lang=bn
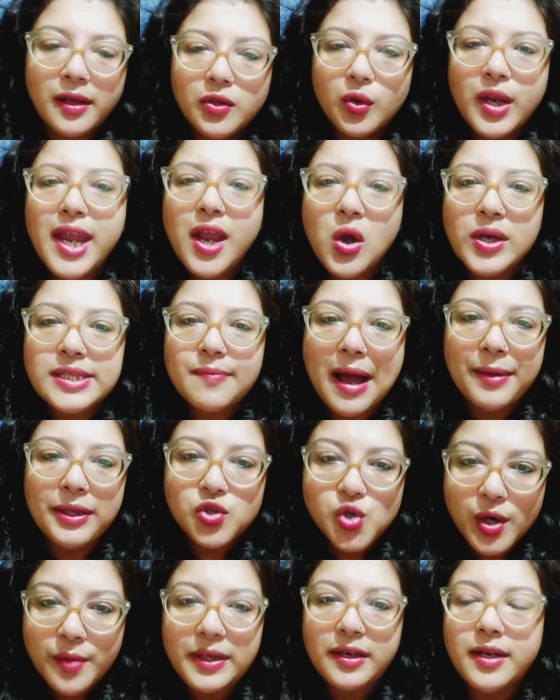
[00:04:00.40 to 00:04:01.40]
তো কি হয়েছে বাবা তো
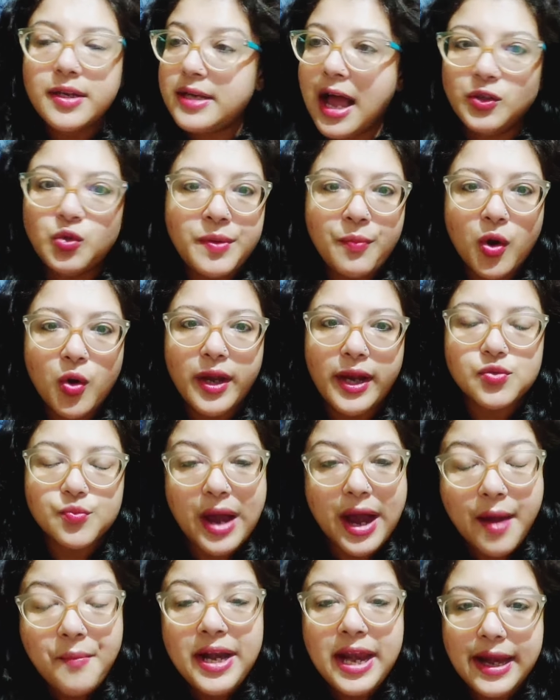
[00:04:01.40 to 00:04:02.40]
জন্ম না তুমি বড় হয়ে গেছো
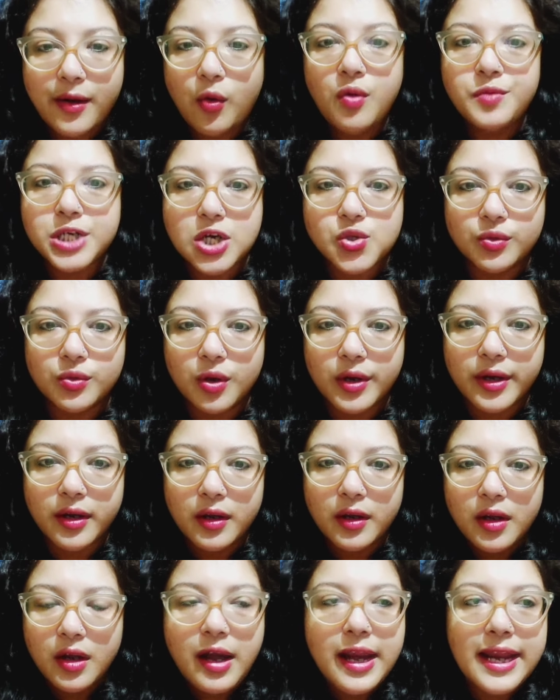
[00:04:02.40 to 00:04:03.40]
মা মানে এরকম শাসন করে
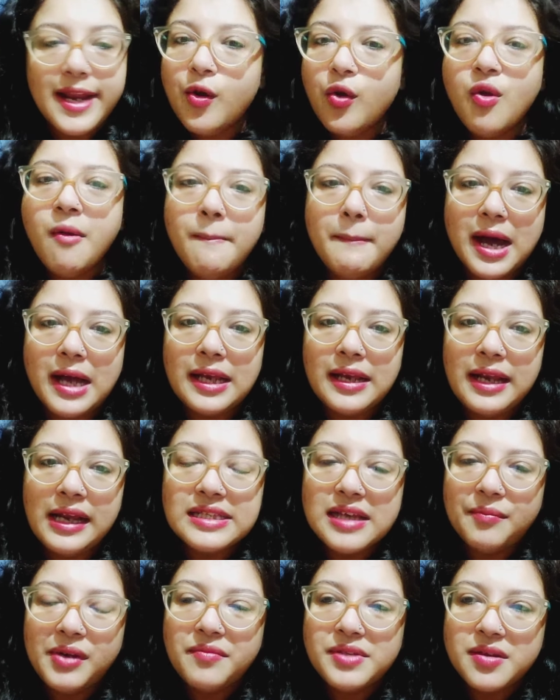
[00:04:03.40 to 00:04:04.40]
আরে এরকম মা দেখে
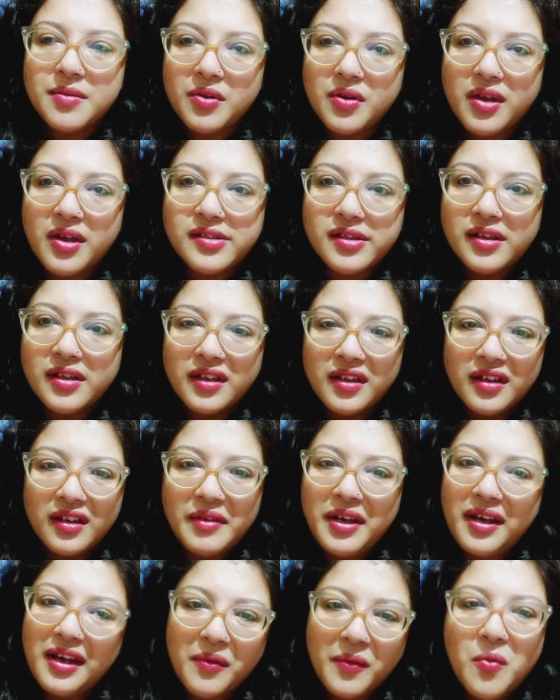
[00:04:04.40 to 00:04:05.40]
সামথিং
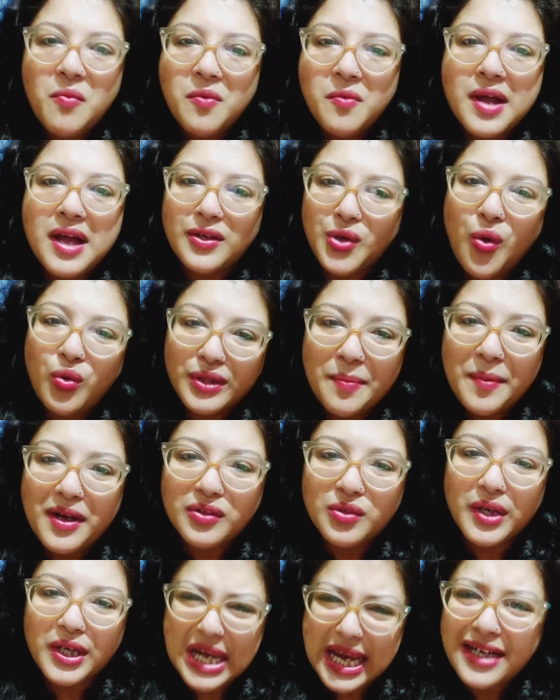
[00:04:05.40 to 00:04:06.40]
মানে এরকম মা তো হতে
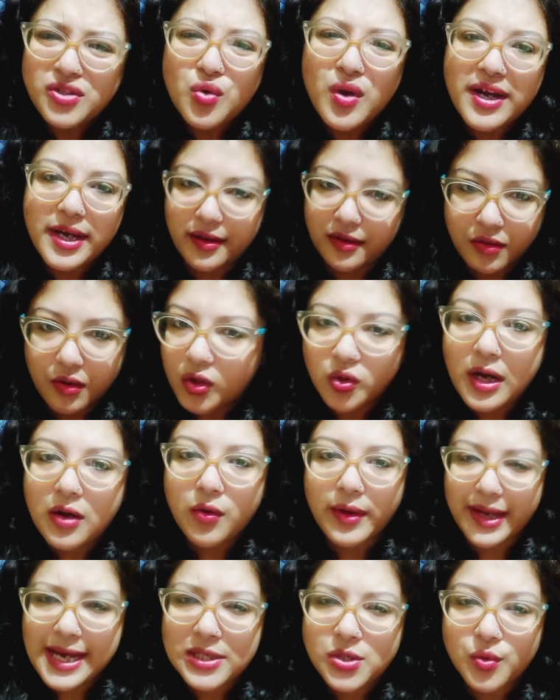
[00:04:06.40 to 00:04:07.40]
পারতো একটুখানি অতটা
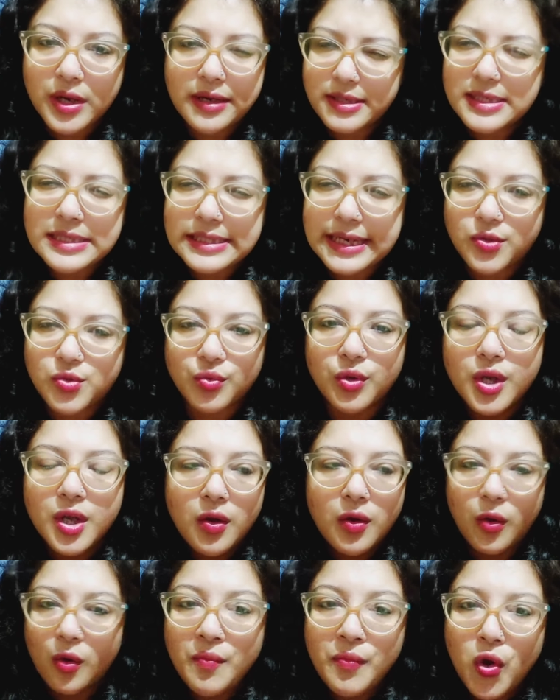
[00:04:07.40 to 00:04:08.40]
নয় একটুখানি জাস্ট একটু
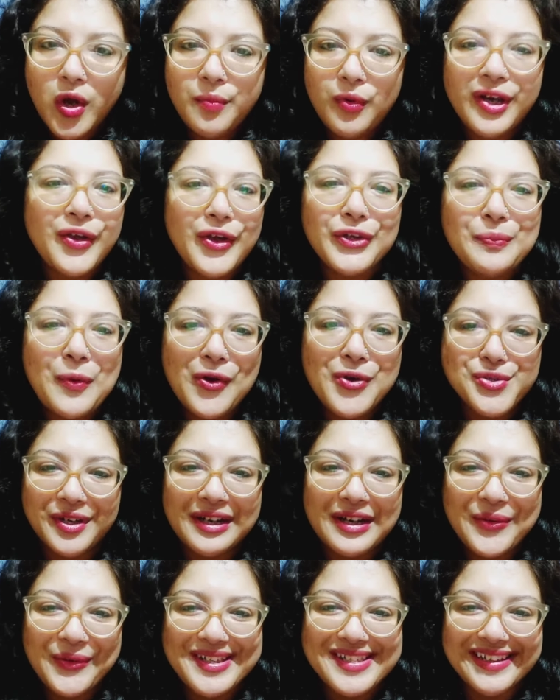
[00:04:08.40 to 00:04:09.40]
ওরকম নয় বলেই হয়তো
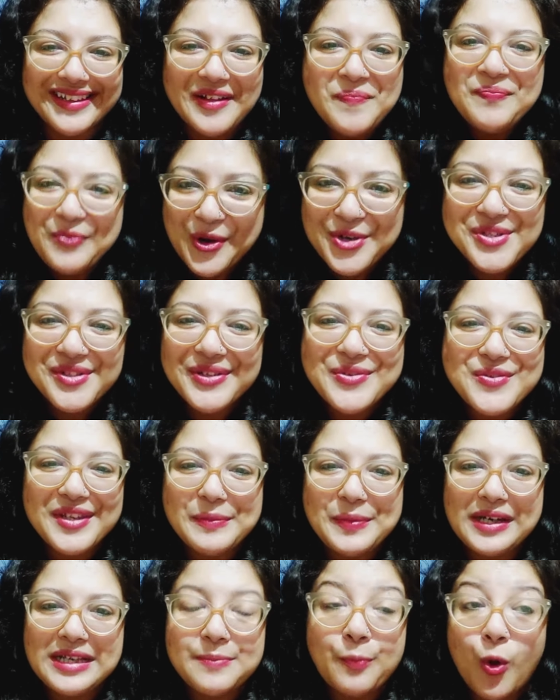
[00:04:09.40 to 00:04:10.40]
পড়াশোনাটা হয়েছে পড়াশোনা করতে
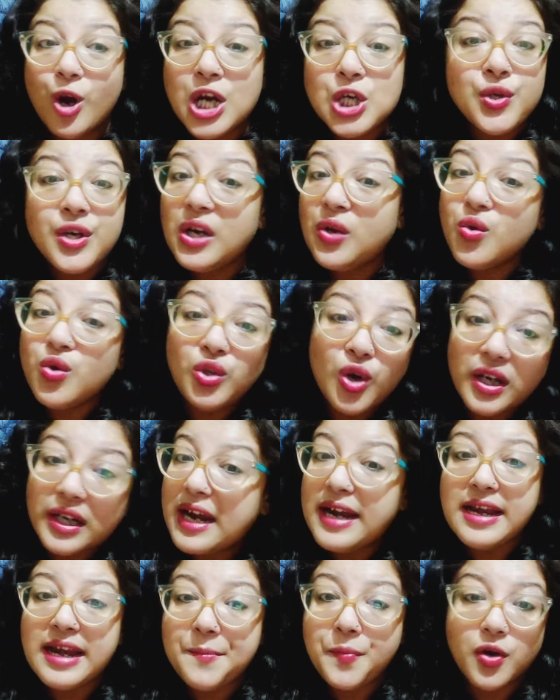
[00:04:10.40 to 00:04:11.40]
পেরেছি পড়াশোনার কোনো
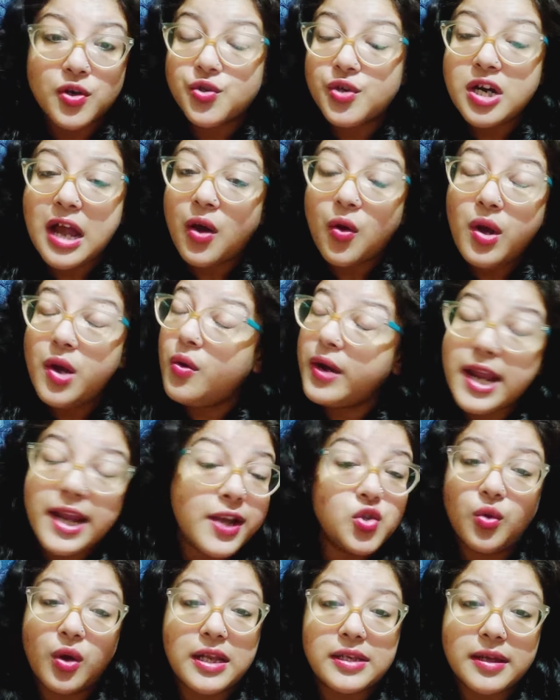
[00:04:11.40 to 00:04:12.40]
দরকারই নেই পড়াশোনা না করলে অনেক
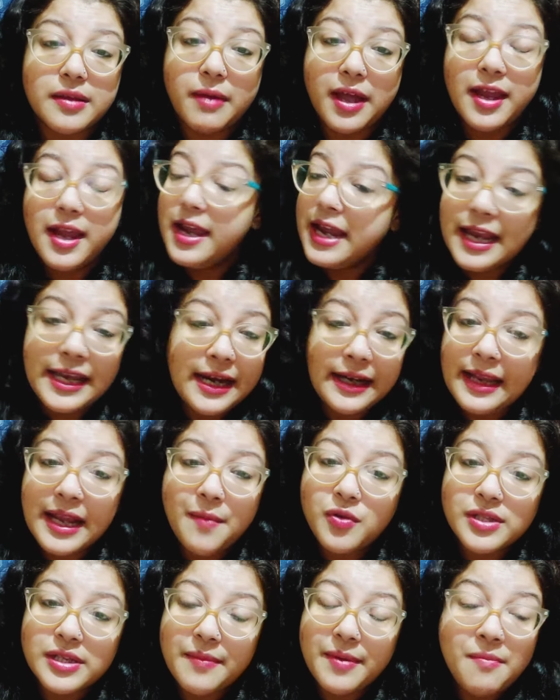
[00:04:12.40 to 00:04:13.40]
কিছু করা যায় ভাই এদের দেখে
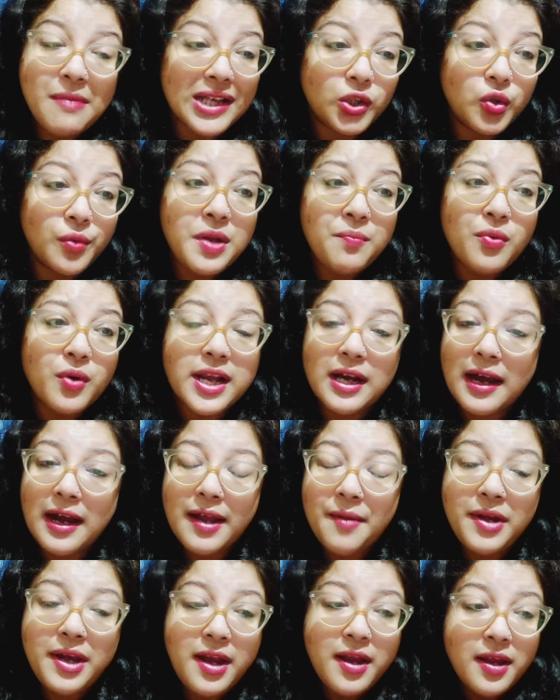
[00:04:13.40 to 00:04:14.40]
বলছি আমি মাধ্যমিক পরীক্ষার
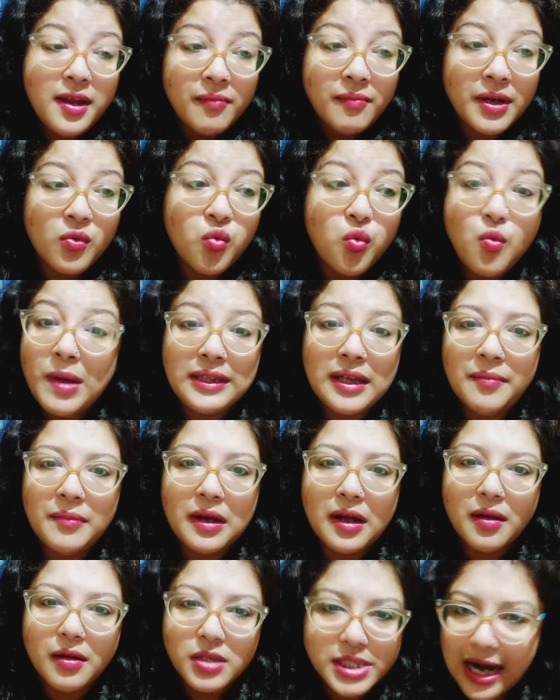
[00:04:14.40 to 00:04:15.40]
আগে মানে মানে ঘুমাতাম
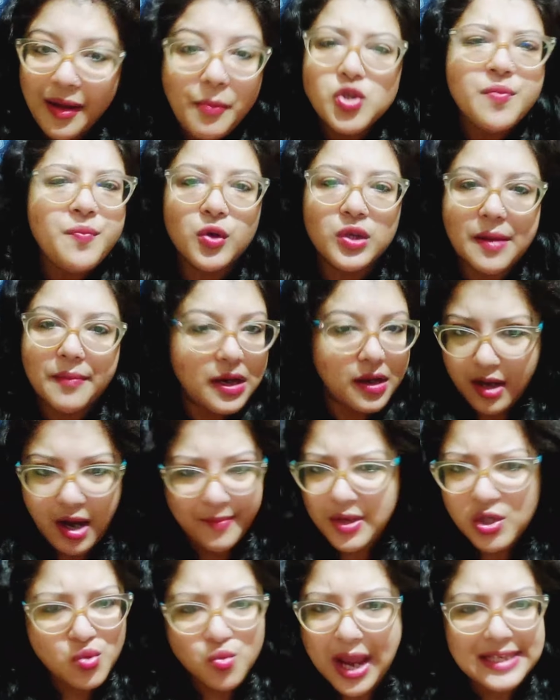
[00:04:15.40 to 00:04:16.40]
না সারা বছর পড়তাম না না
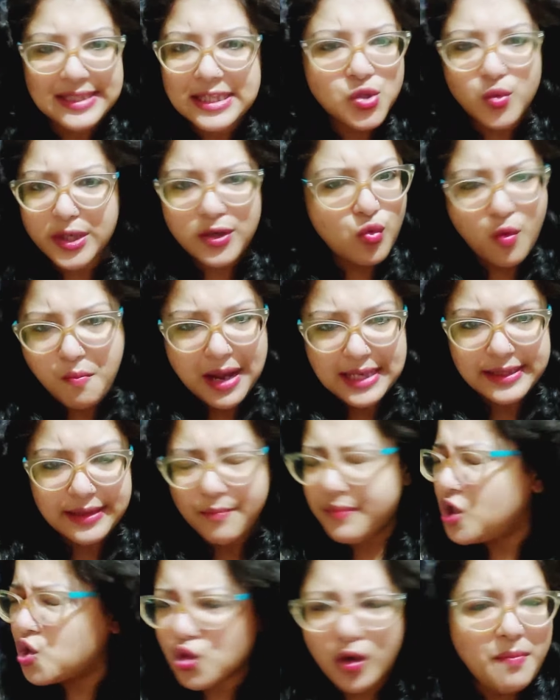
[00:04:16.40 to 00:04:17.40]
আমি অ্যাজ এ স্টুডেন্ট খুব বাজে
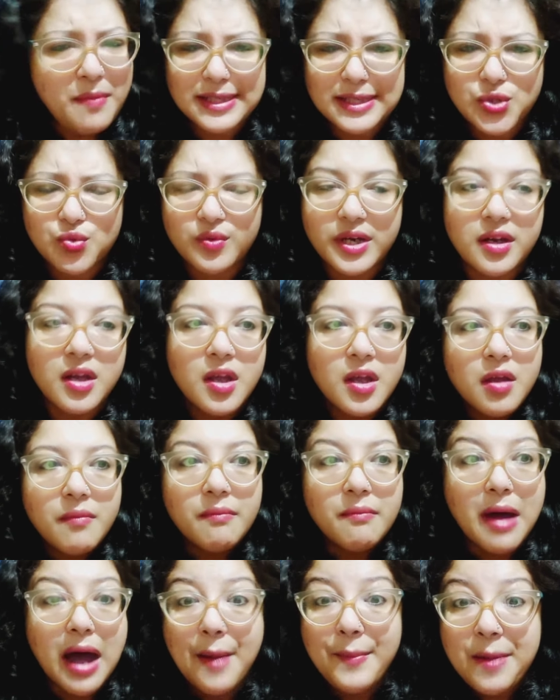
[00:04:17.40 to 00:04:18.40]
ভীষণ বাজে স্টুডেন্ট
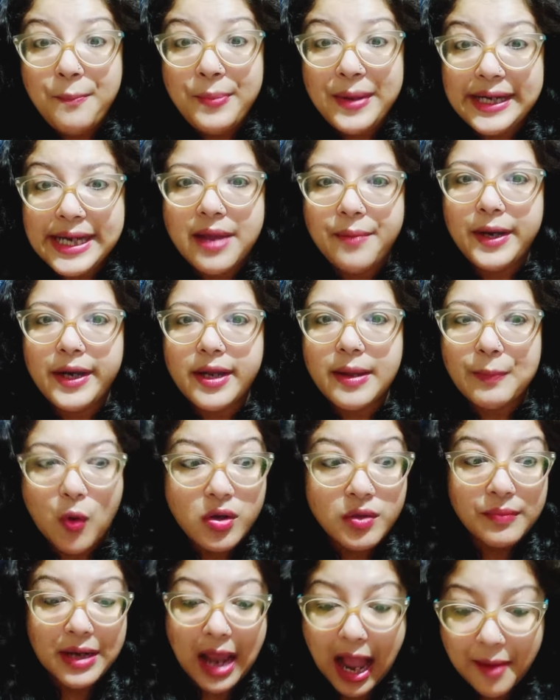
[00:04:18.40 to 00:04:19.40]
মানে পিটিয়ে পিটিয়ে
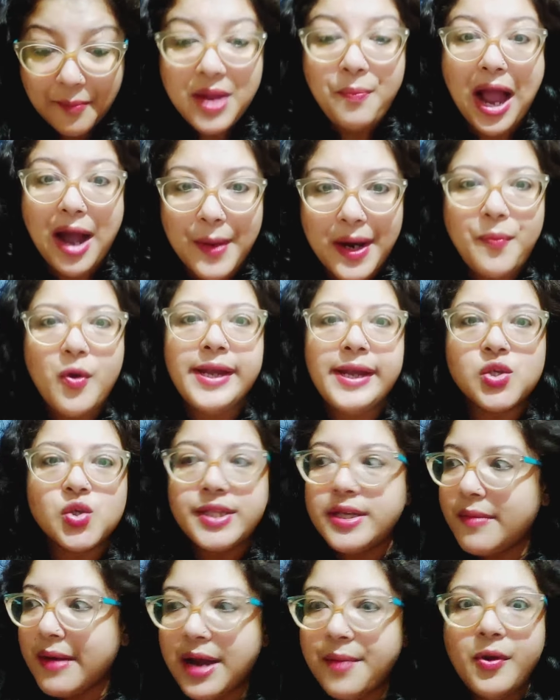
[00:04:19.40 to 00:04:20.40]
পড় মানে আমি আমার পরীক্ষা
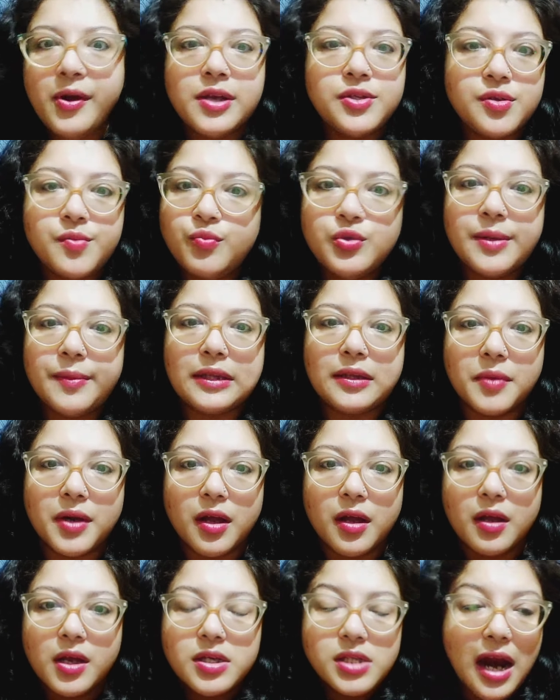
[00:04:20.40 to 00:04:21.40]
চলছে না আমার পরীক্ষা চলে বুঝতে পারতাম না
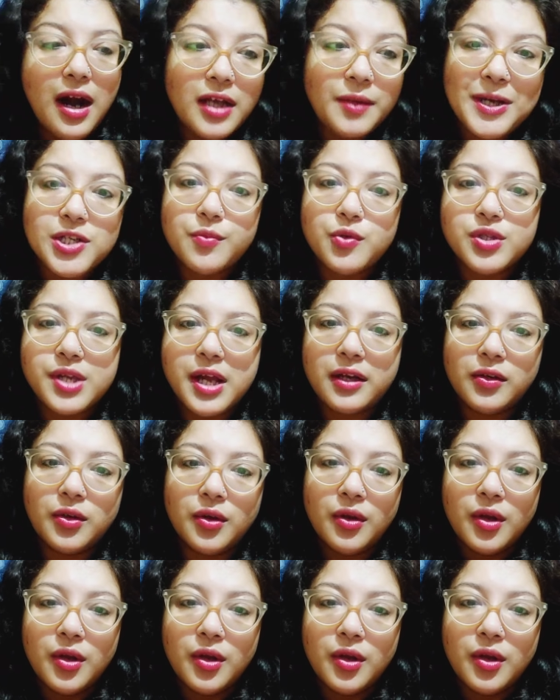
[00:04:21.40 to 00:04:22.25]
সারা পাশে বসে থাকতো